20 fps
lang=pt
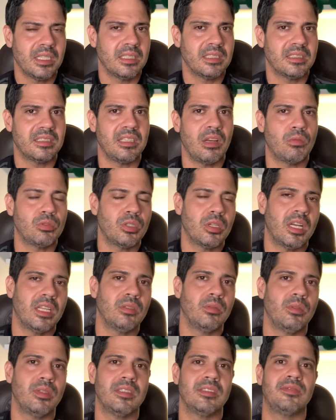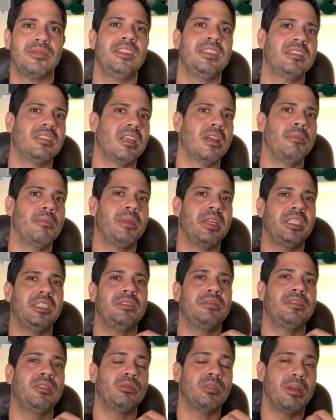Se alguns jogadores
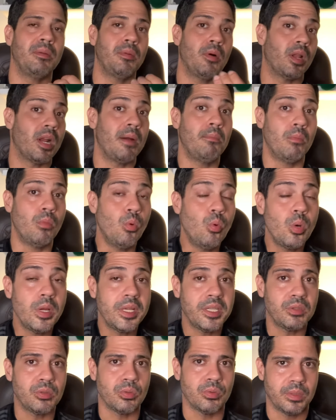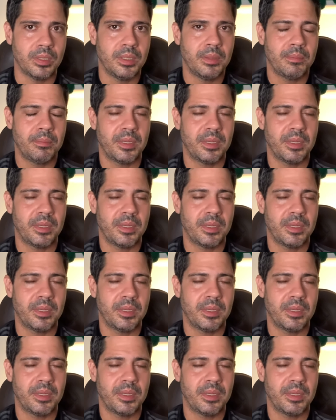fisicamente vão demorar muito